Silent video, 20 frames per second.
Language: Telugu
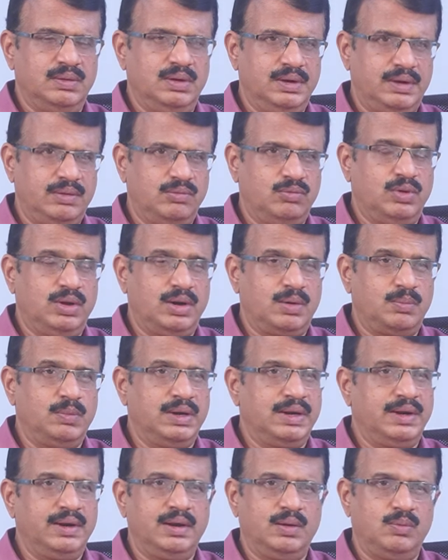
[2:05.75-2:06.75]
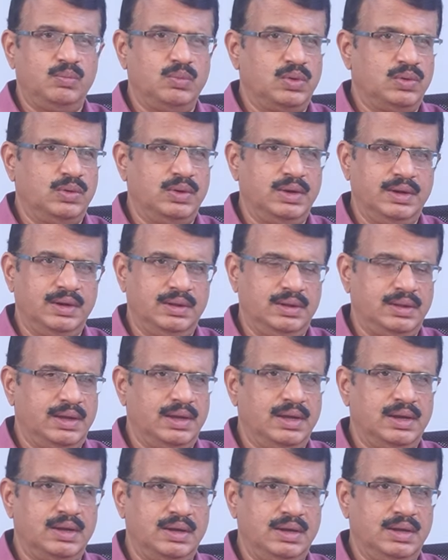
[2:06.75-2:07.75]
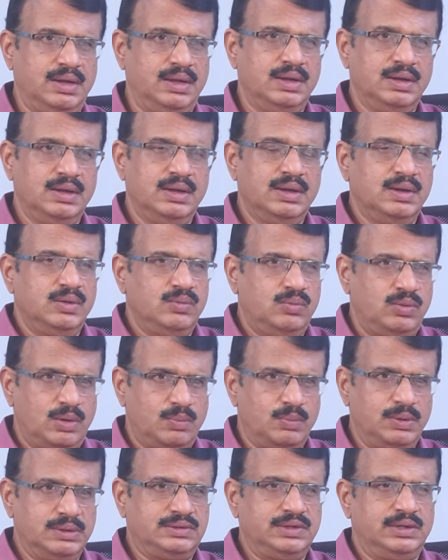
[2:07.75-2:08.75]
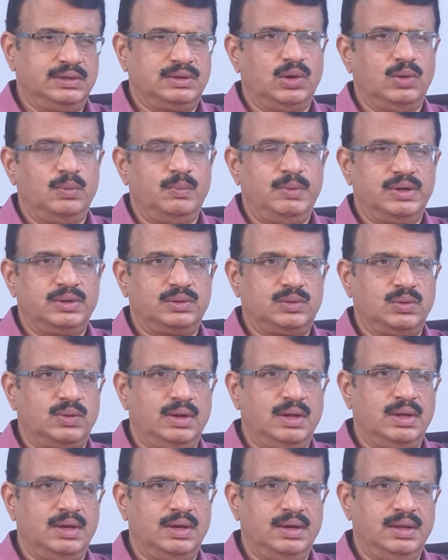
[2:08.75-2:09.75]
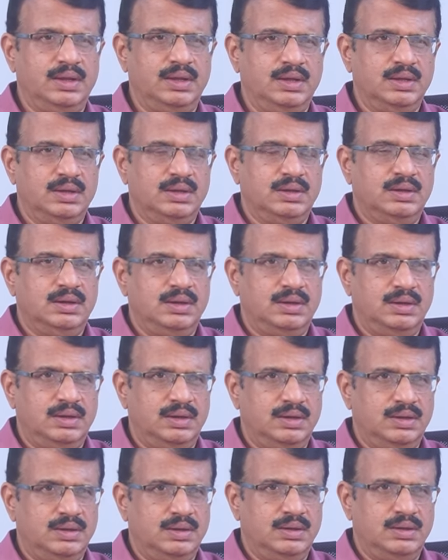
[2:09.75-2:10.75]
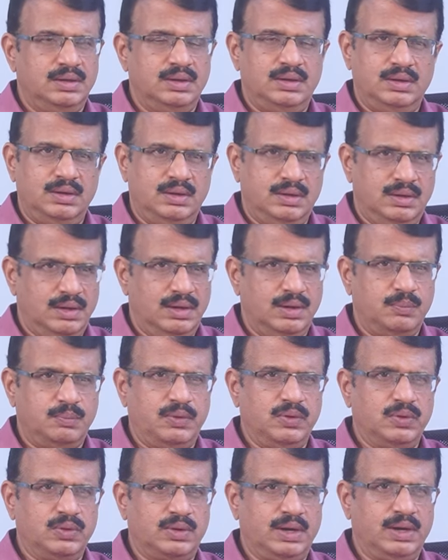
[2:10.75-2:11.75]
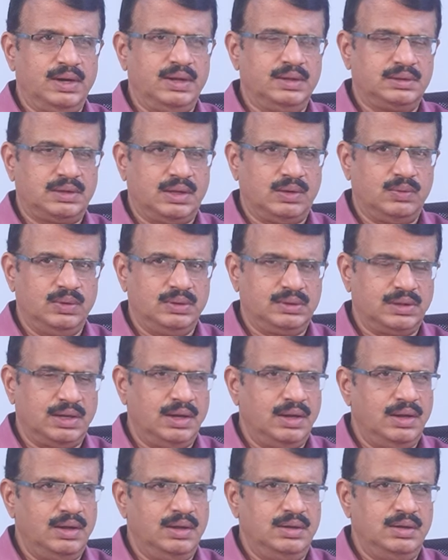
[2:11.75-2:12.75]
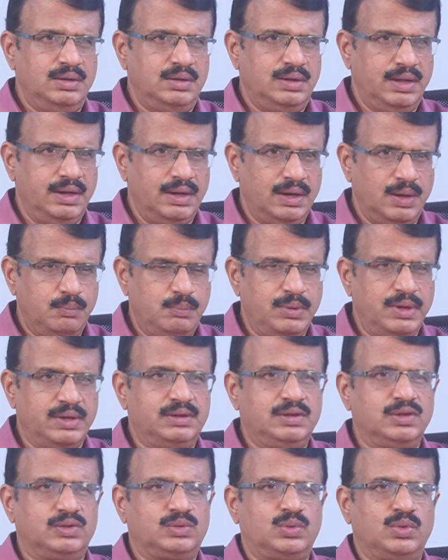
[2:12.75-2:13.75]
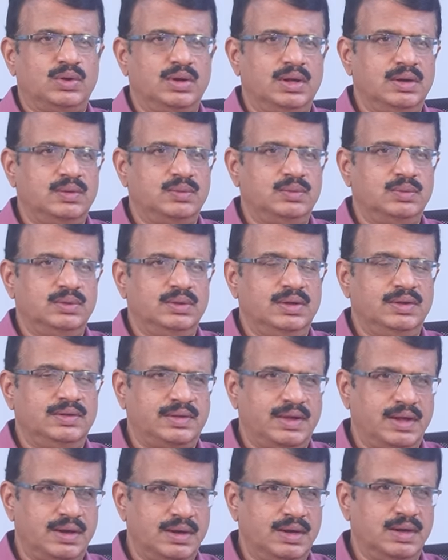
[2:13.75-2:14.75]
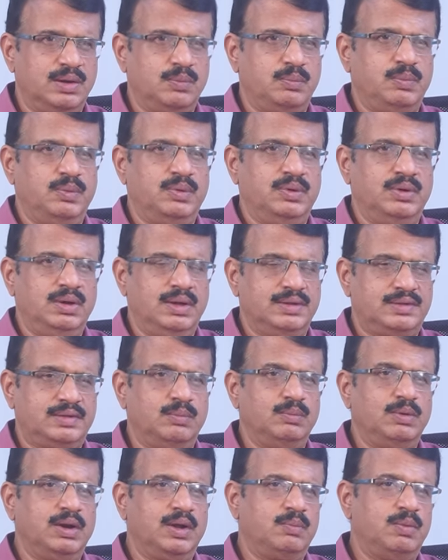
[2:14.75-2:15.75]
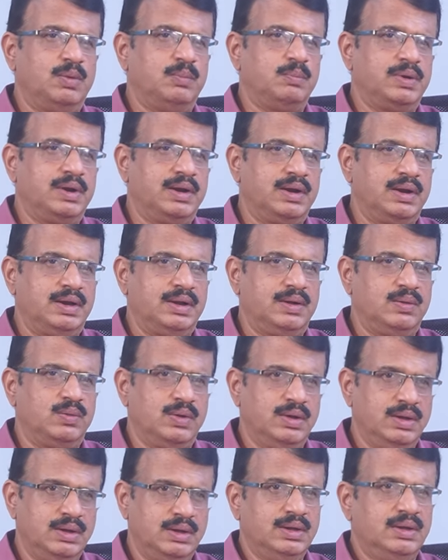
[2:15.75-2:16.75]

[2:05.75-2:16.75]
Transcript: అంటే వర్మని నమ్ముకొని దిగానని వర్మ చేతిలో పెడుతున్నానని అన్నాడు పవన్ కళ్యాణ్ తర్వాత నేను అభ్యర్థిస్తున్నాను ఈసారి నన్ను అసెంబ్లీకి పంపడానికి కూడా